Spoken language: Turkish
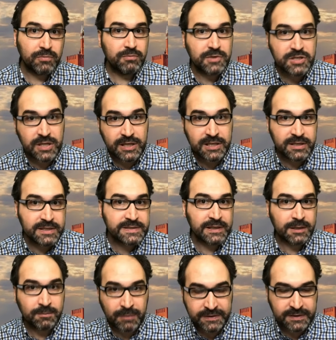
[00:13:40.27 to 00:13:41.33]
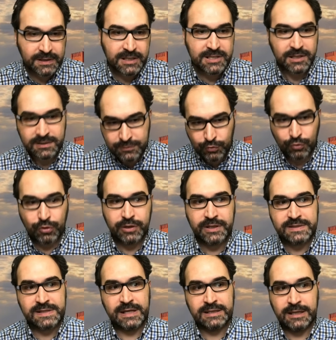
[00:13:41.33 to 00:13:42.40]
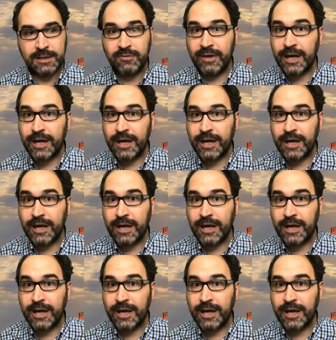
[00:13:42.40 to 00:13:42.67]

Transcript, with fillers: işte Hindistan'ın batı ilişkisi söyledik zaten